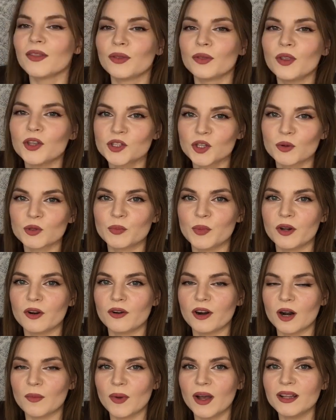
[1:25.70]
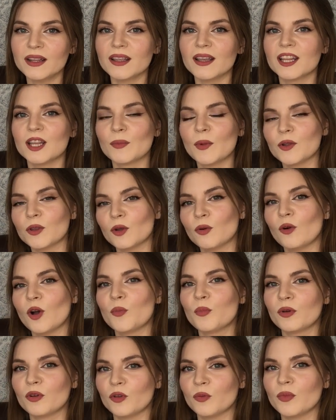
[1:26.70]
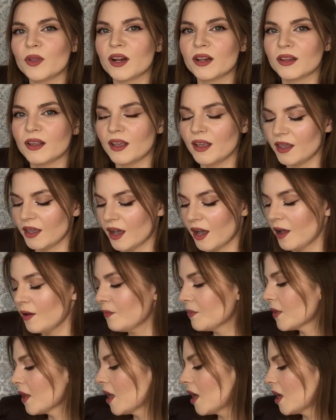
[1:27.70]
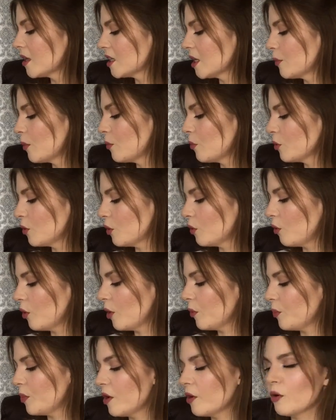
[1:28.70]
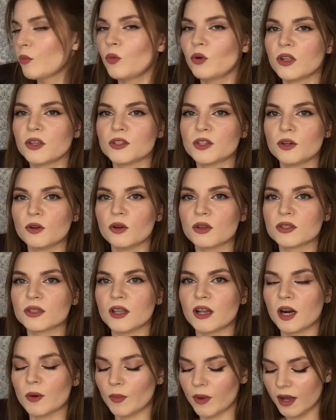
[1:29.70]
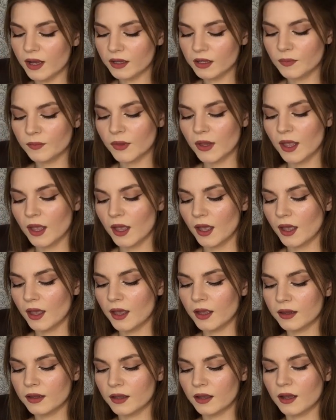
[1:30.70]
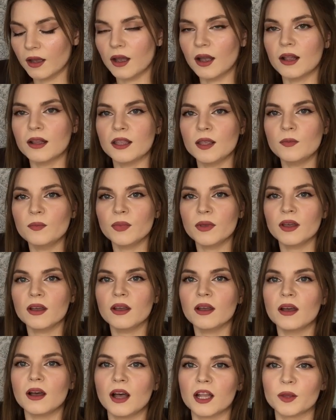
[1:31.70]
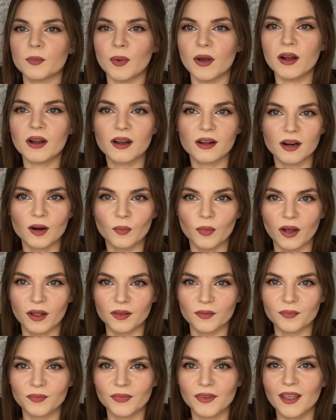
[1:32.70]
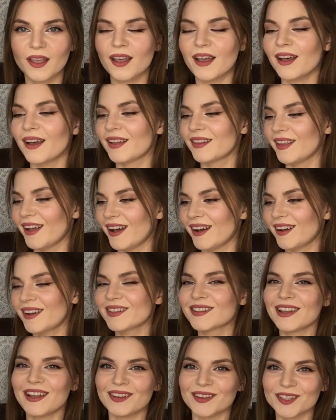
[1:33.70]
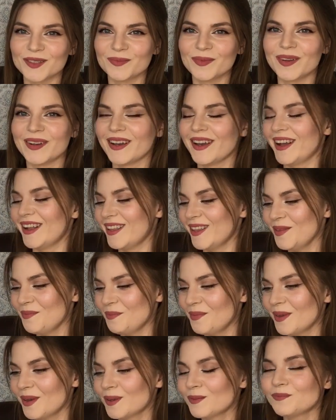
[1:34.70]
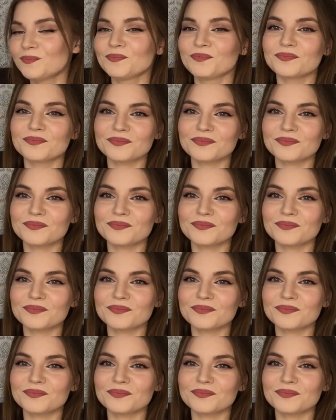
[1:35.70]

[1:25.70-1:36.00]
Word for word: Начнем с первого аромата, это мое такое парфюмерное я, самый мой такой первый более серьезный аромат, это Олимпия от Пака Раба. Да, казалось бы, Олимпия,